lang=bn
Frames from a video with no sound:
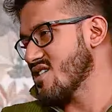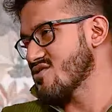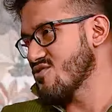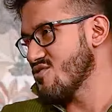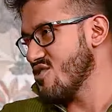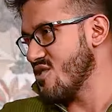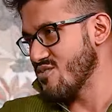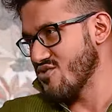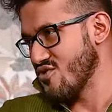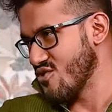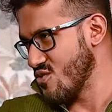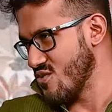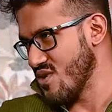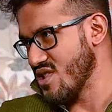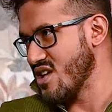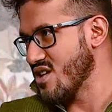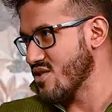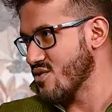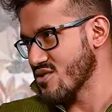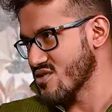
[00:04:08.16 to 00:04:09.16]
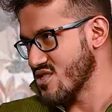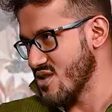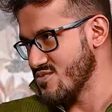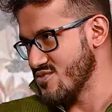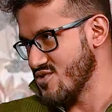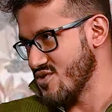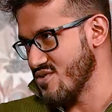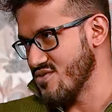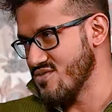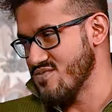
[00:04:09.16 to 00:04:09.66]
কাজগুলো আমি ছোটবেলায় করতাম
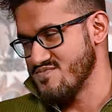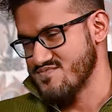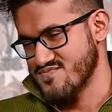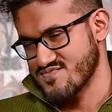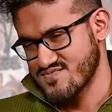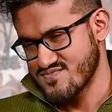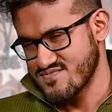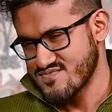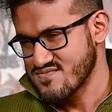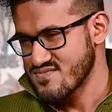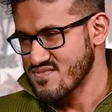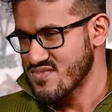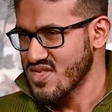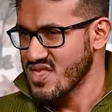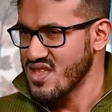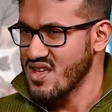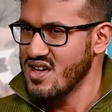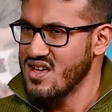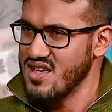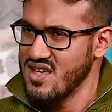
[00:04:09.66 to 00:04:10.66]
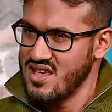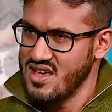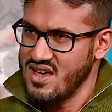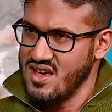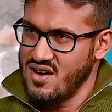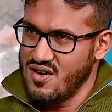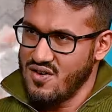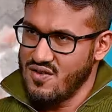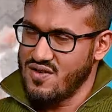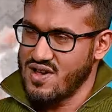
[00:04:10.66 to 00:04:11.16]
যখন
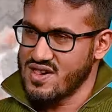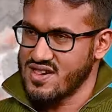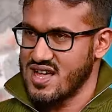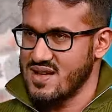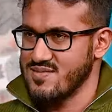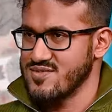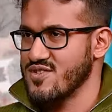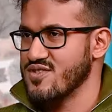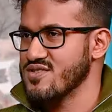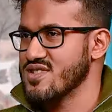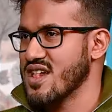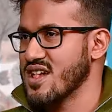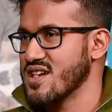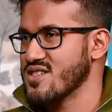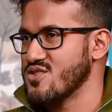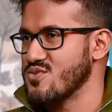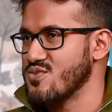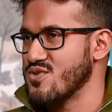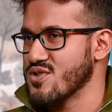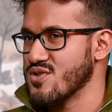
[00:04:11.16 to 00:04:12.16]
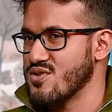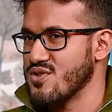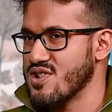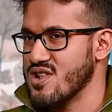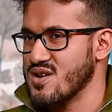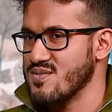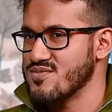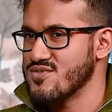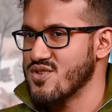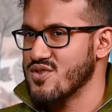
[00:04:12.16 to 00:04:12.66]
ওভার টাইম যখন আরেকটু বড়
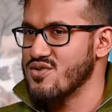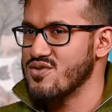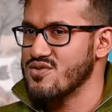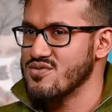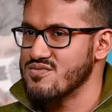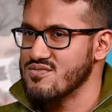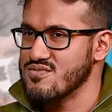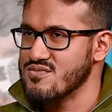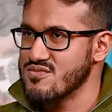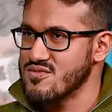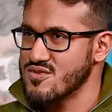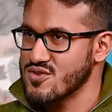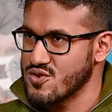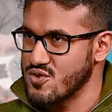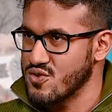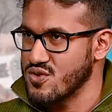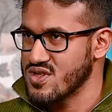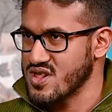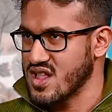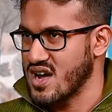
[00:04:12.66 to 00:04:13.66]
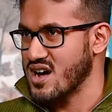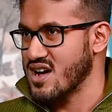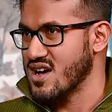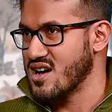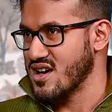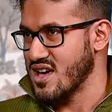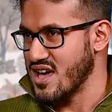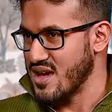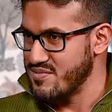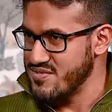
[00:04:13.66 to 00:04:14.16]
হলাম তখন টুকটাক
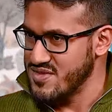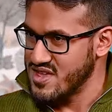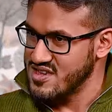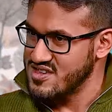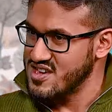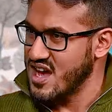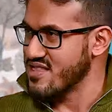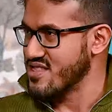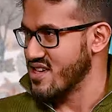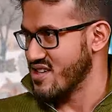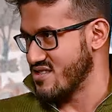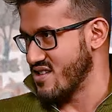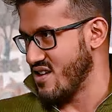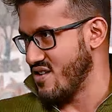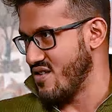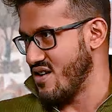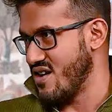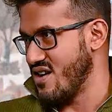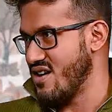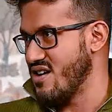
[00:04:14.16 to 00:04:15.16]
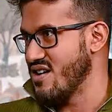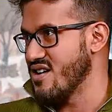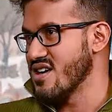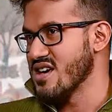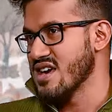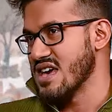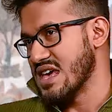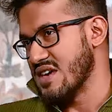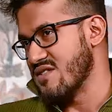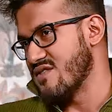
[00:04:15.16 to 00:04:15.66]
এমনি সাথে যাওয়া
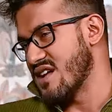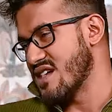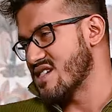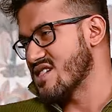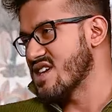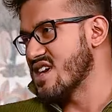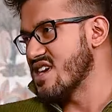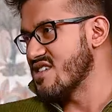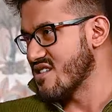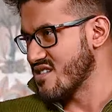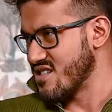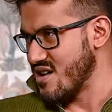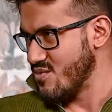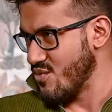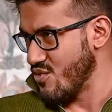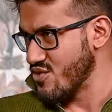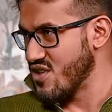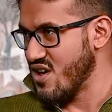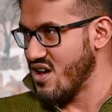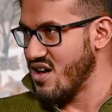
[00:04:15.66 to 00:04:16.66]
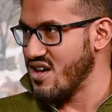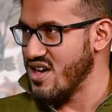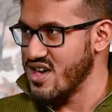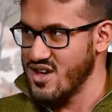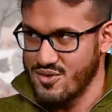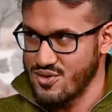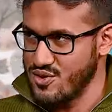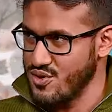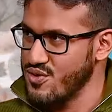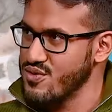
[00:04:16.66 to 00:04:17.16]
ইভেন্ট কি সেটা বোঝা
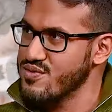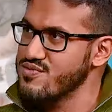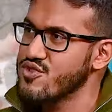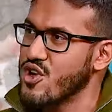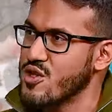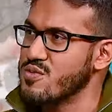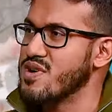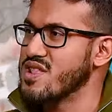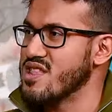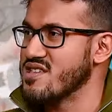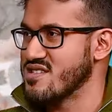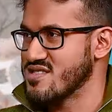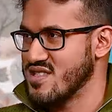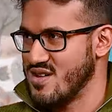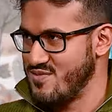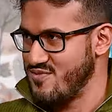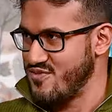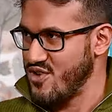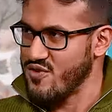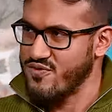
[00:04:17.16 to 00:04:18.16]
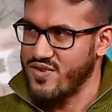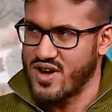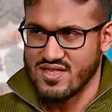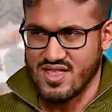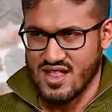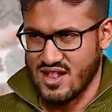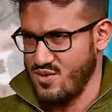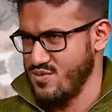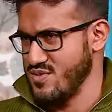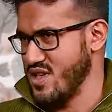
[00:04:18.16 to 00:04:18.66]
এইগুলো নর্মালি যেতাম ফর ফান
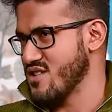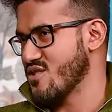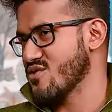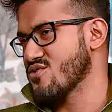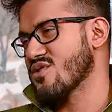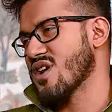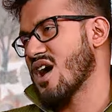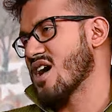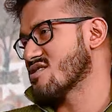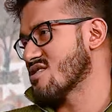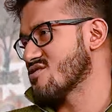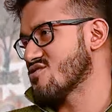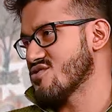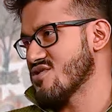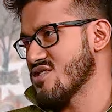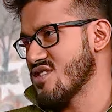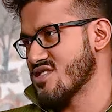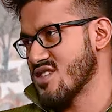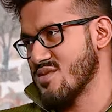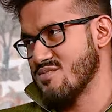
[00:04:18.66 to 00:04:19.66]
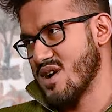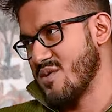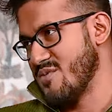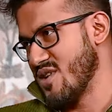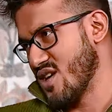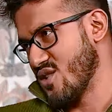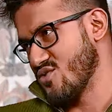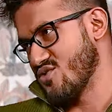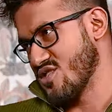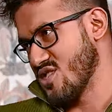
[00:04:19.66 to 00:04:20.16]
এরকম না যে কোনো কাজের জন্য যেতাম বা
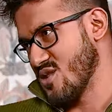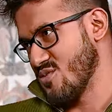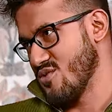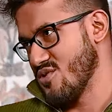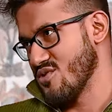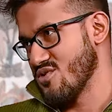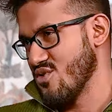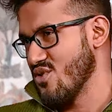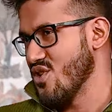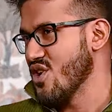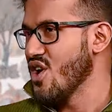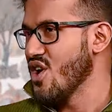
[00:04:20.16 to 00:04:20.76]
আমাকেও যেতে বলতো